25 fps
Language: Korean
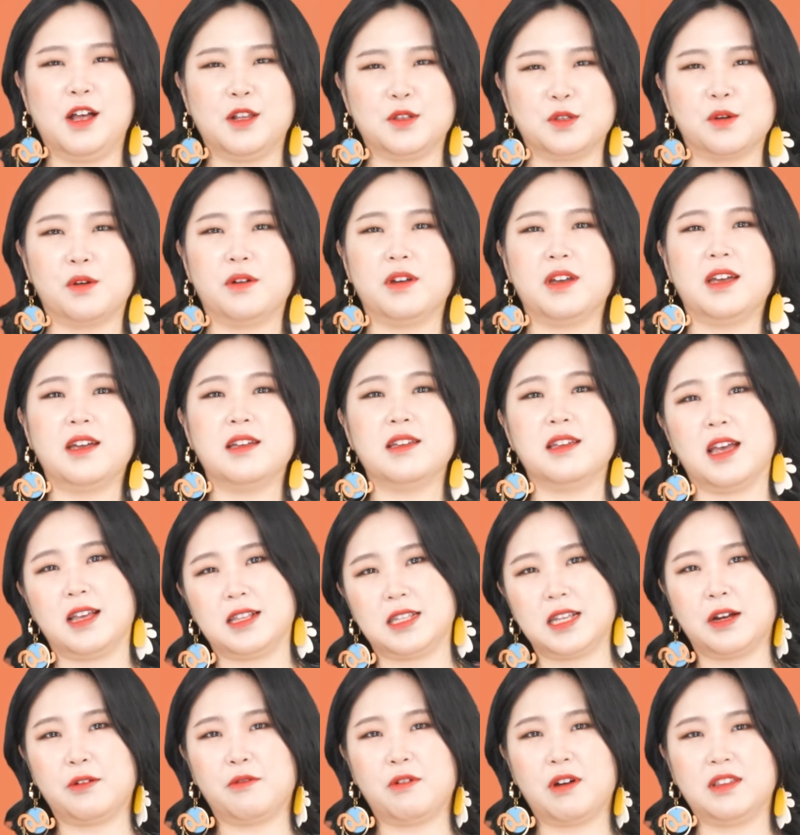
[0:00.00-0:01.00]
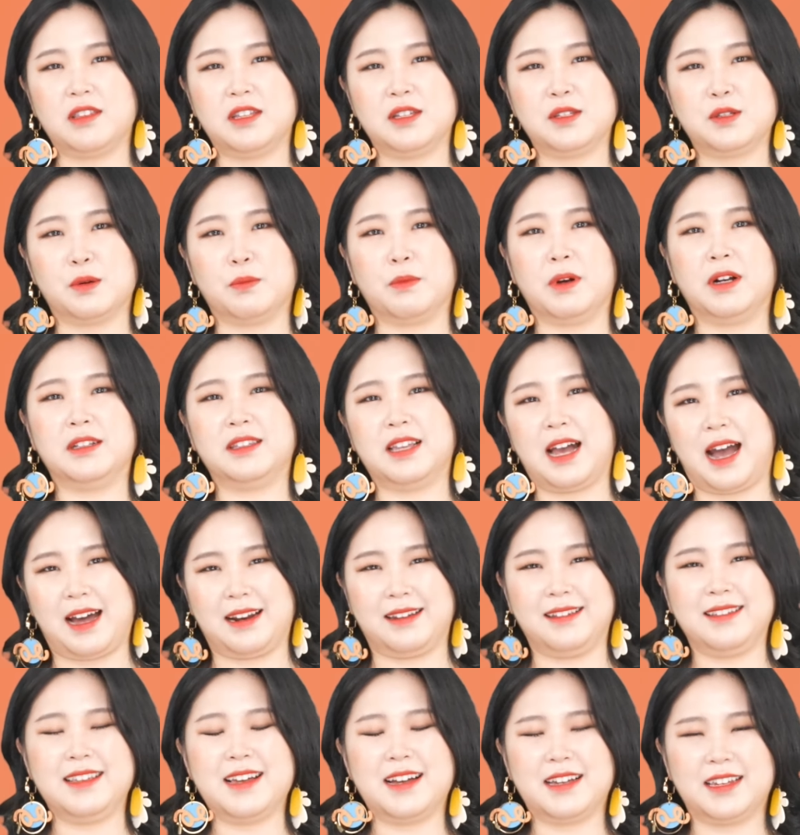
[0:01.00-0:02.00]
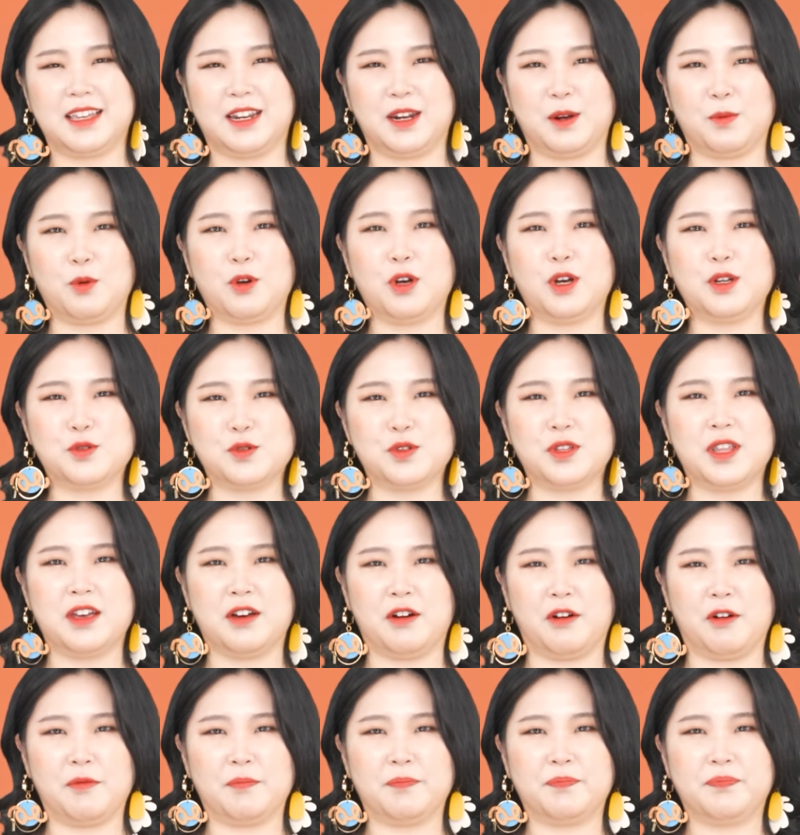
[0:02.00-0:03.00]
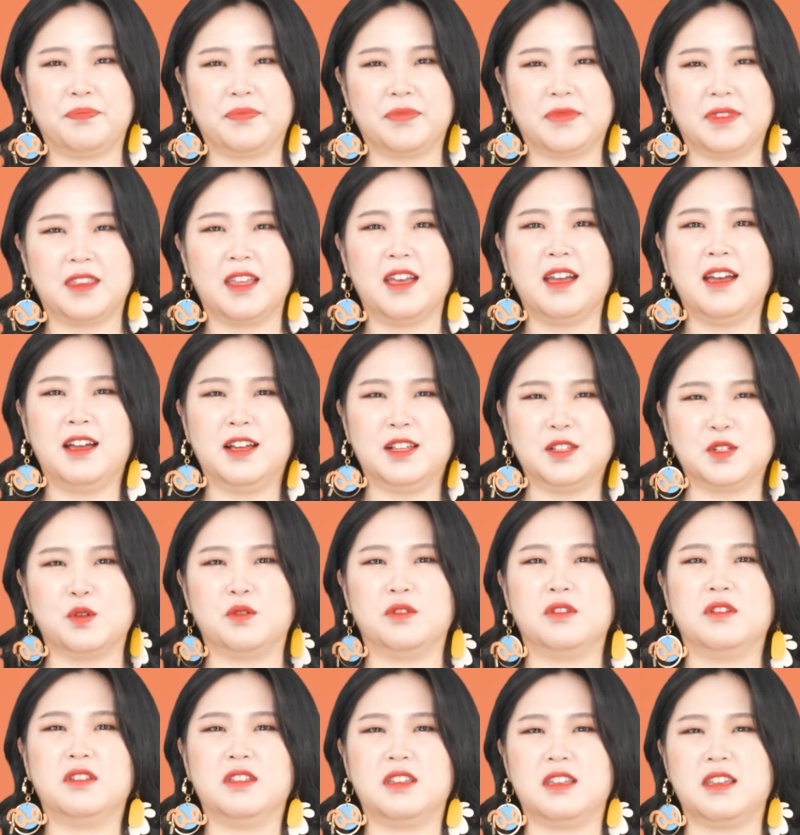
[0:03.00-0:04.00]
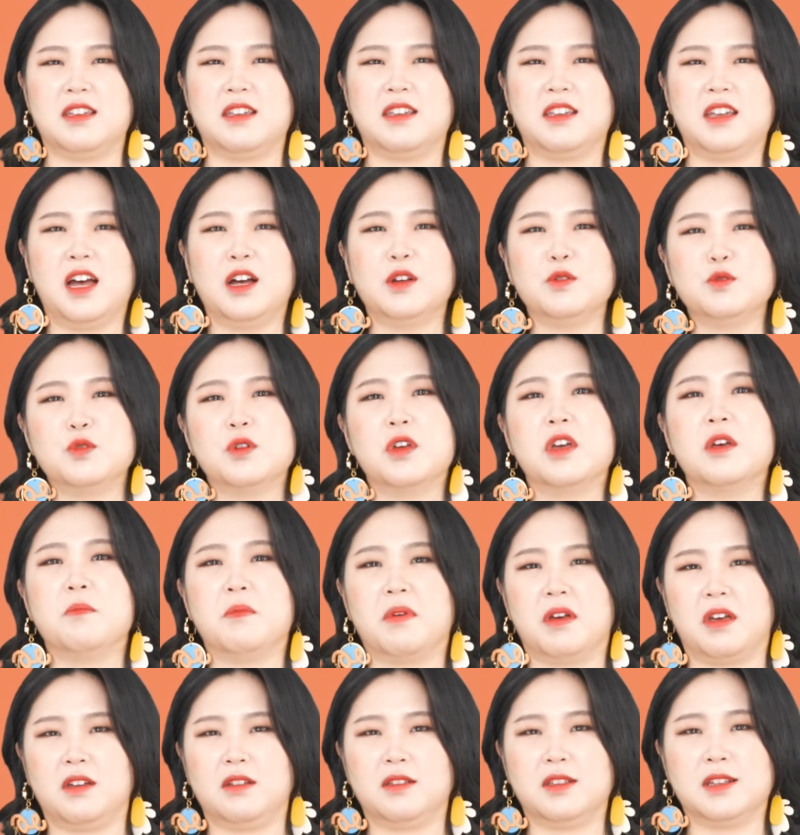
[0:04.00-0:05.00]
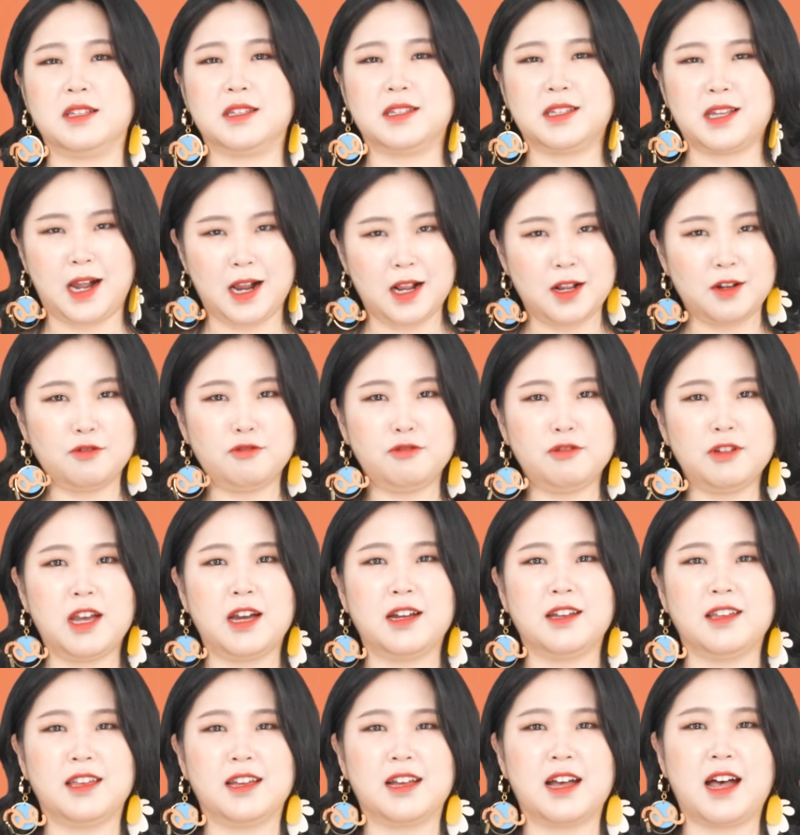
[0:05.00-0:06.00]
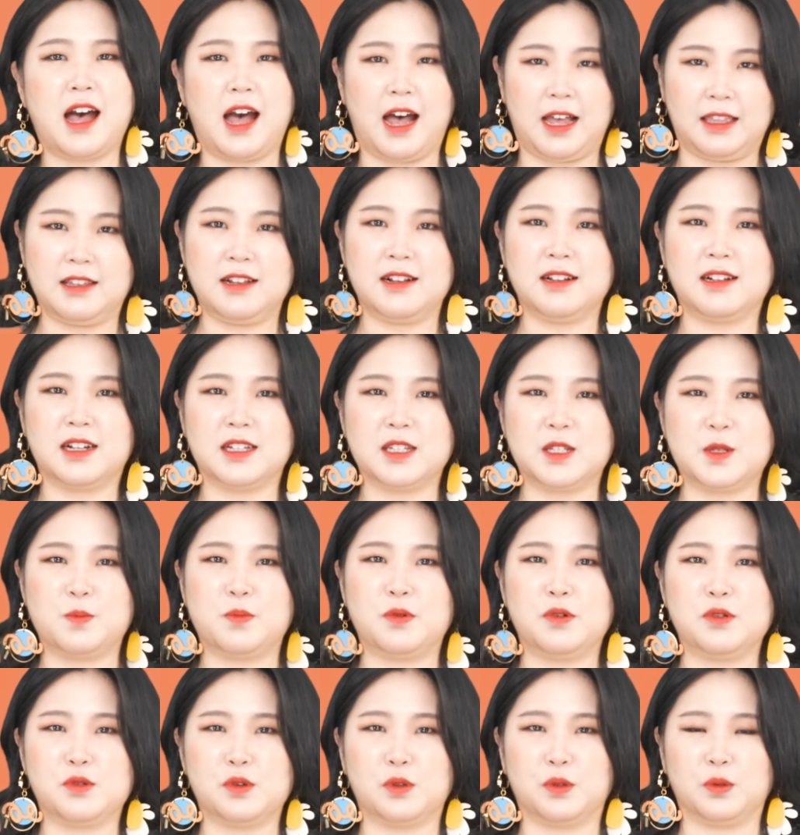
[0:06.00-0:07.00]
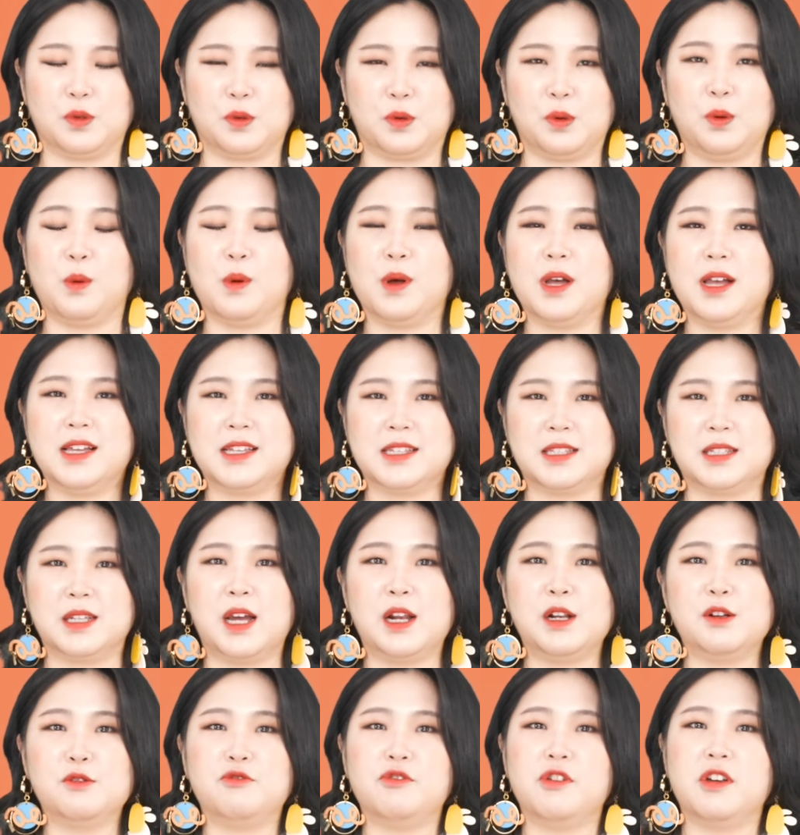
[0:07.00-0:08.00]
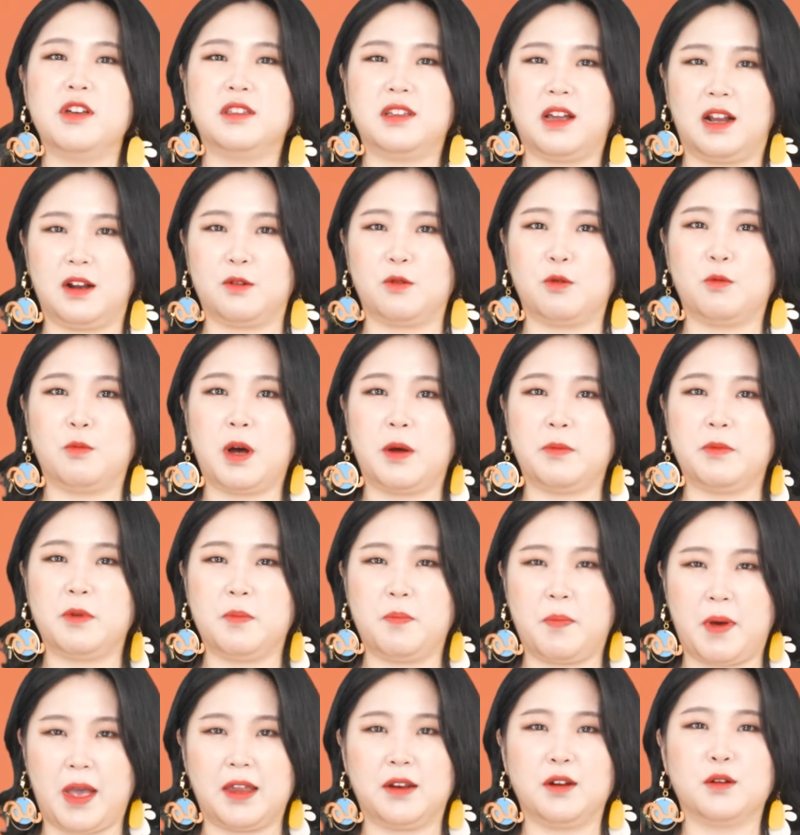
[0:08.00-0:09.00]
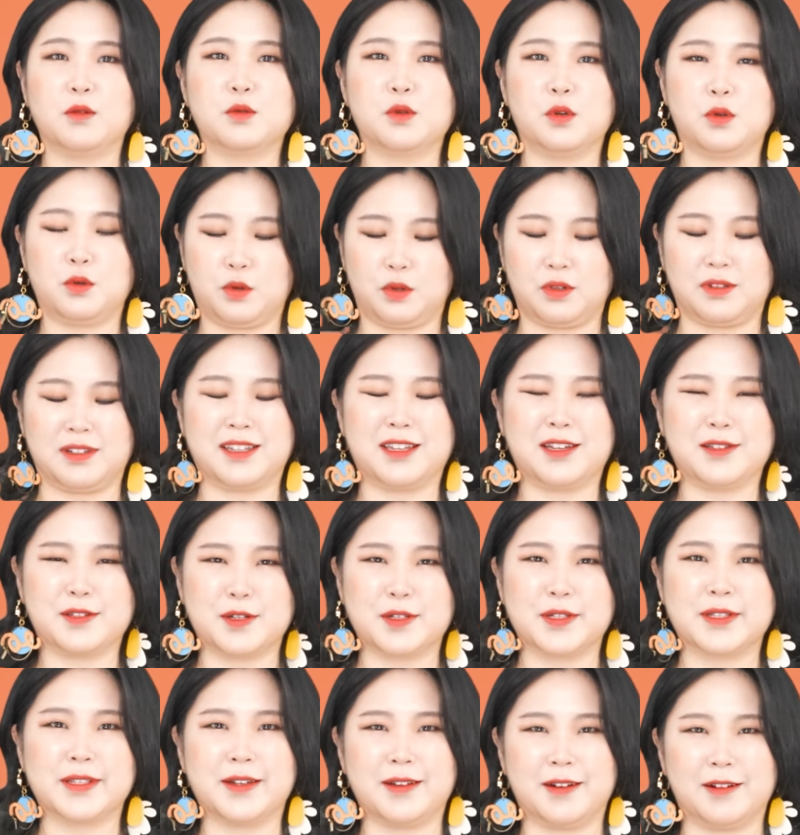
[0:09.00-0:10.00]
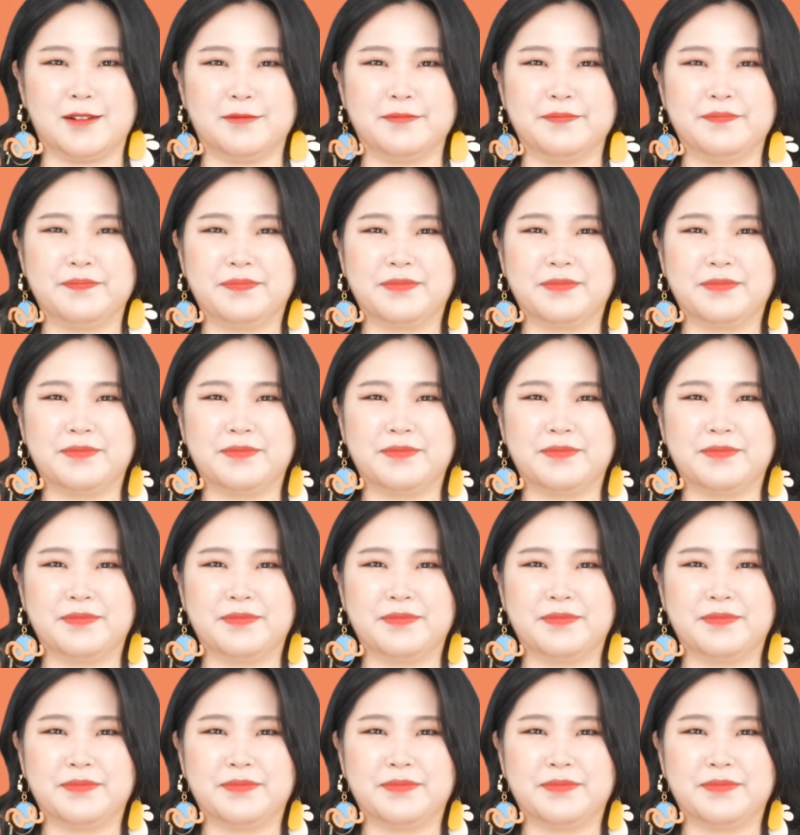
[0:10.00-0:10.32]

저의 예상과는 정말 다른 향기를 보여주네요. 저는 이 향수의 메인은 살구 향기가 아닐까 싶을 정도로 살구의 달콤함이 매력적으로 느껴졌어요.